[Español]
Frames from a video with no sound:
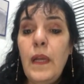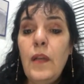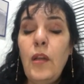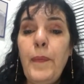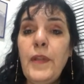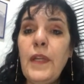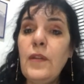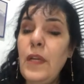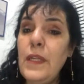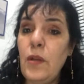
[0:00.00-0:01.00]
Los
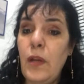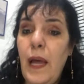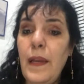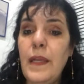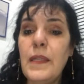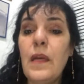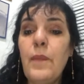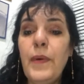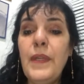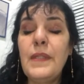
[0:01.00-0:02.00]
protectores solares
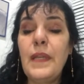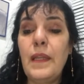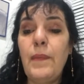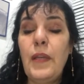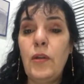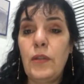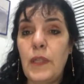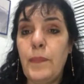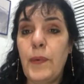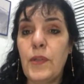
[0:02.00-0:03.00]
pueden ser de varios
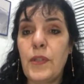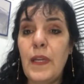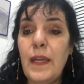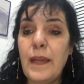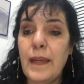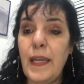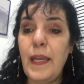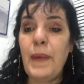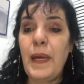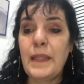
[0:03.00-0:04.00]
tipos,
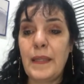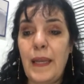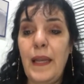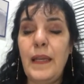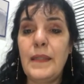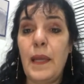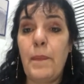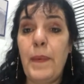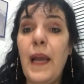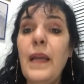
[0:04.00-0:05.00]
cremas, geles,
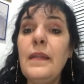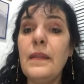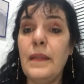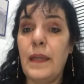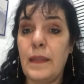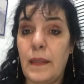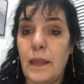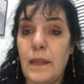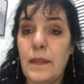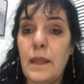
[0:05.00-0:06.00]
sprays y
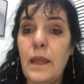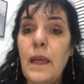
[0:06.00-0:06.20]
sticks,